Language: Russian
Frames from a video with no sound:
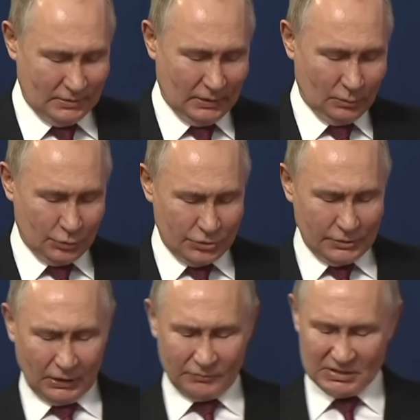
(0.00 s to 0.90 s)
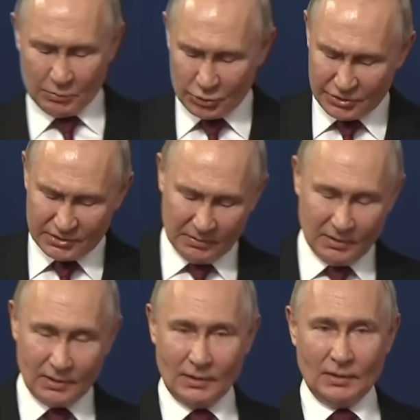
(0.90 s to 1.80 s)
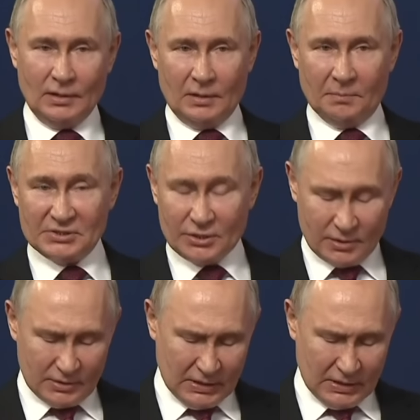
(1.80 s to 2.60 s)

Я очень рад возможности посетить